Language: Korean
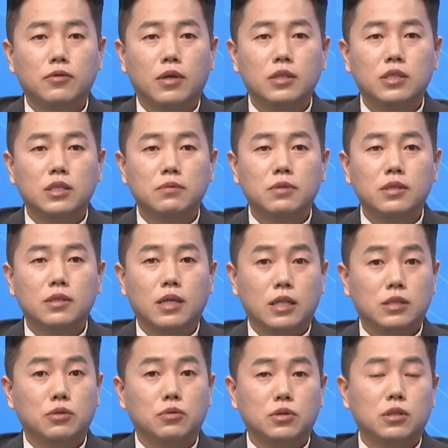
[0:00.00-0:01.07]
관심을
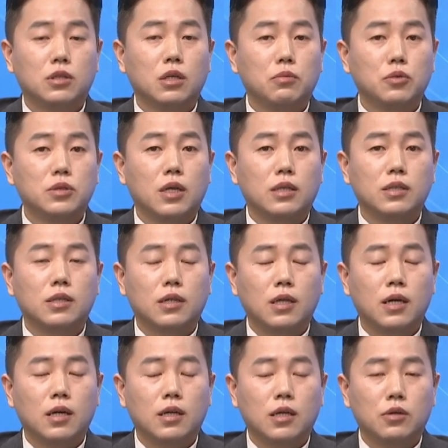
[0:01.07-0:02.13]
가지고 지켜보지
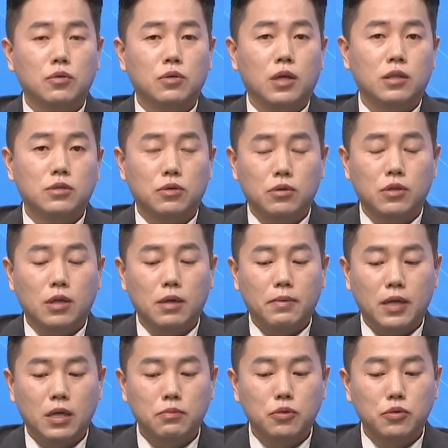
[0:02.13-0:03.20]
않을까라고 개인적으로 그렇게
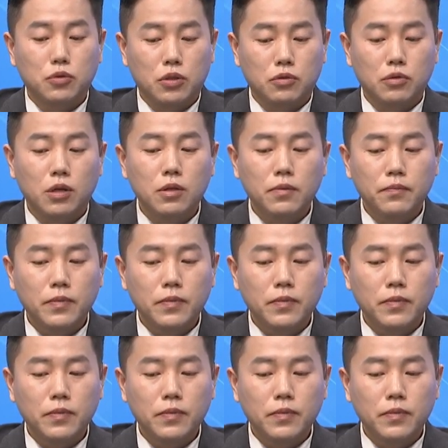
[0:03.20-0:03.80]
바라보고 있고요.